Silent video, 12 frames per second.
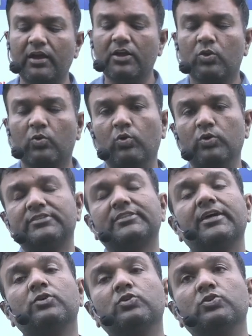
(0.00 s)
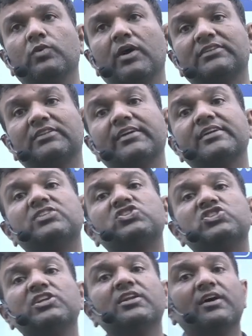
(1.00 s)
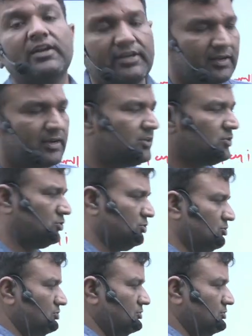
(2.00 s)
कौन सा युद्ध हुआ था यह चिन्हट का युद्ध हुआ